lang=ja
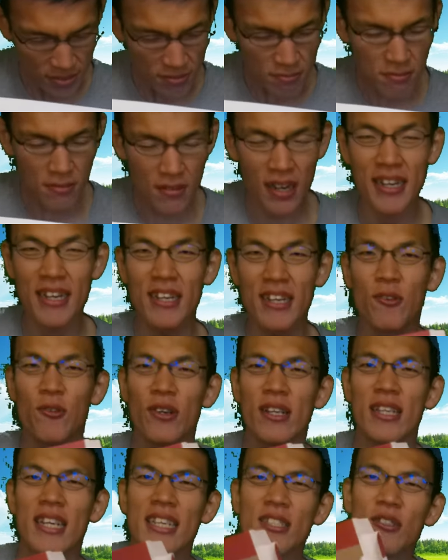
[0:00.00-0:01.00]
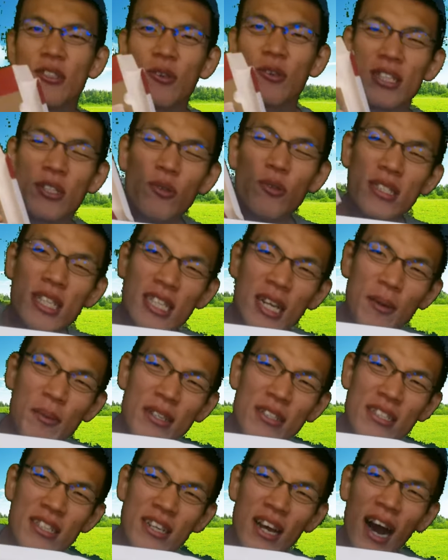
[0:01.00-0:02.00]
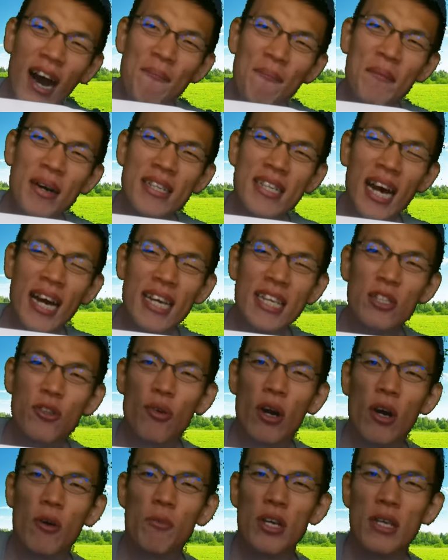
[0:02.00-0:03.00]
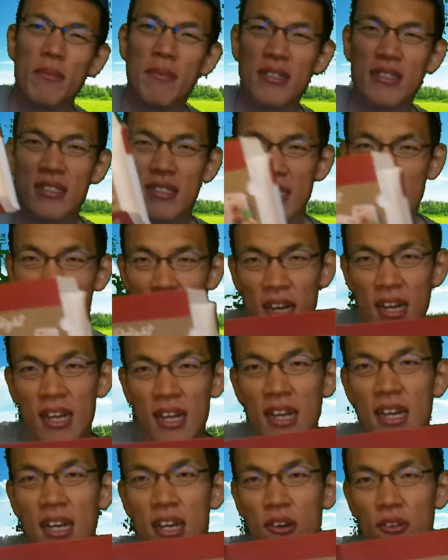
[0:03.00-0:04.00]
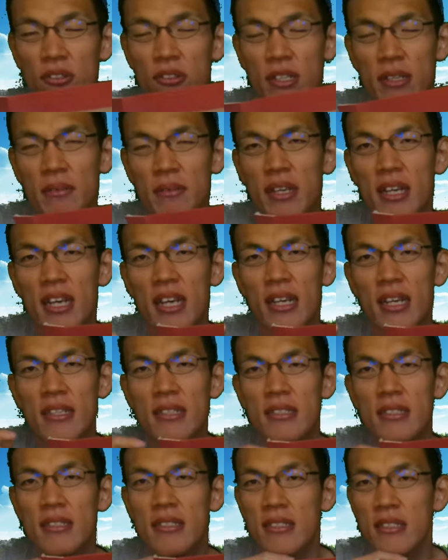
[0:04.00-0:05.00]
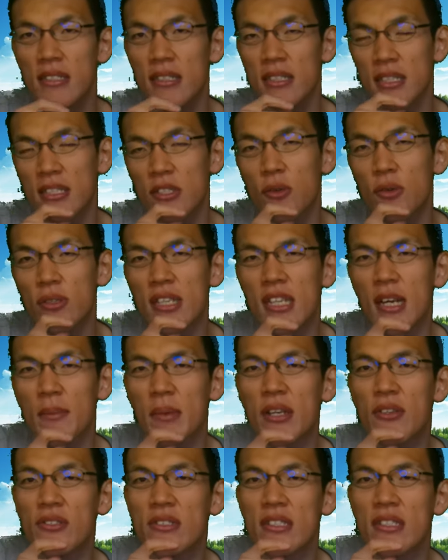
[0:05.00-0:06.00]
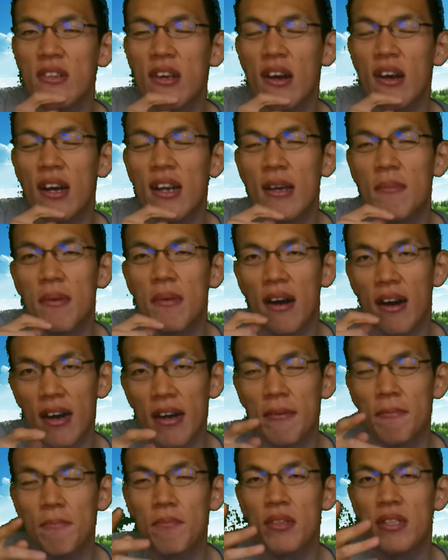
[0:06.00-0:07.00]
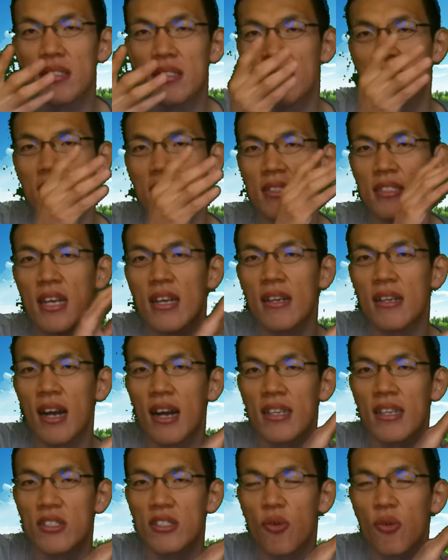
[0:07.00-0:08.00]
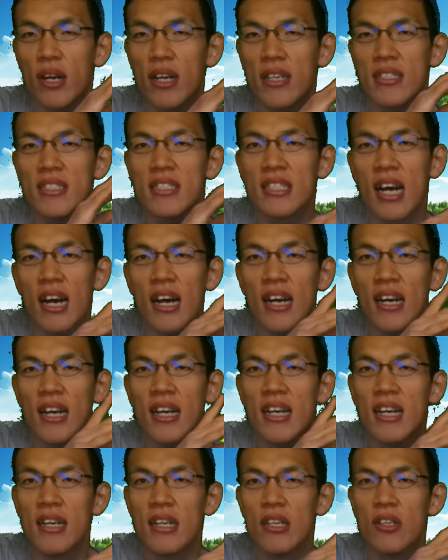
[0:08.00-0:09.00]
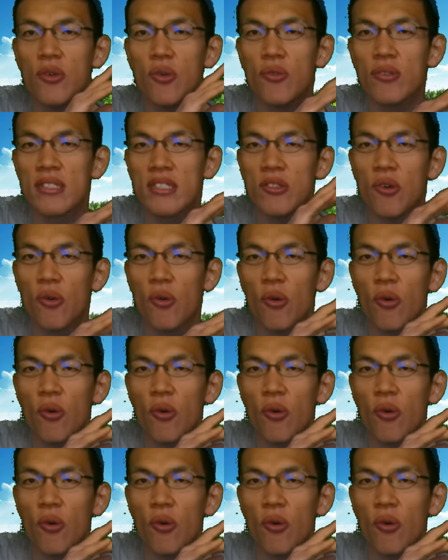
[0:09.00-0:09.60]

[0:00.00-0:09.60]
いや、これだけの量一人で食べるってあんまないとは思いますが、本当に、一人で食べるんで、は、前回紹介したローズの方